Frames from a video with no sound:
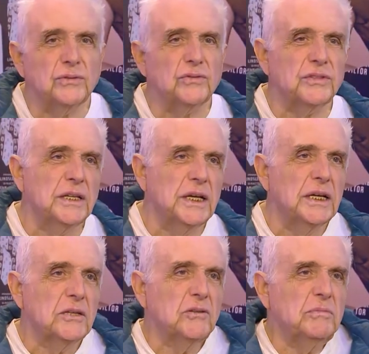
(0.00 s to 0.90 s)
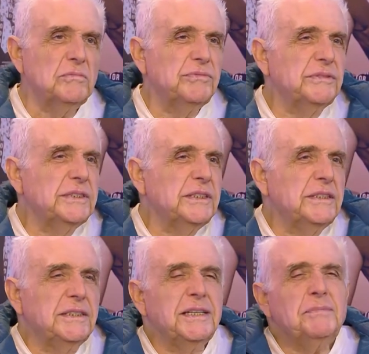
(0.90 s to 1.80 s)
Entonces, ¿cómo,
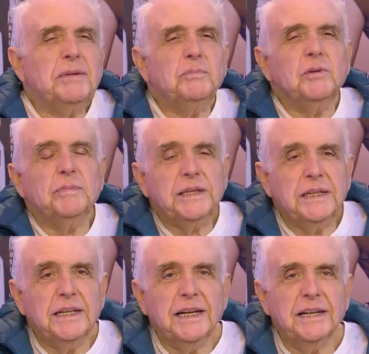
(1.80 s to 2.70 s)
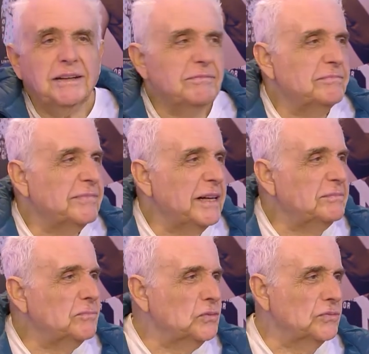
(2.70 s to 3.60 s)
¿qué más puedo pedirle
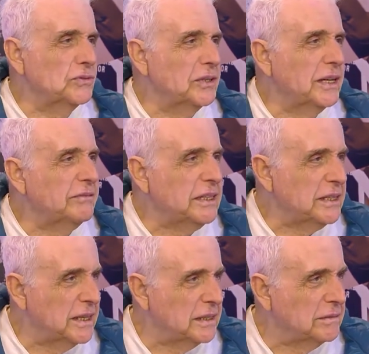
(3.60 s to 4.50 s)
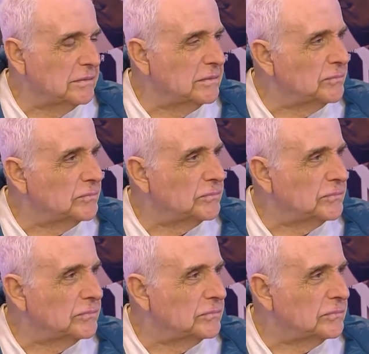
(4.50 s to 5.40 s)
al mundo, a la vida? Tú con
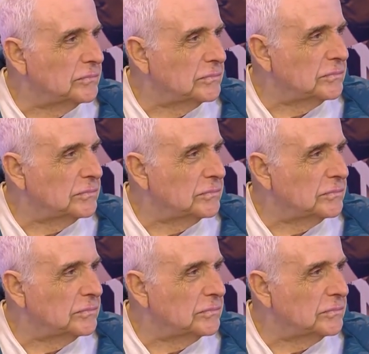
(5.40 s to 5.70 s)
el, teatro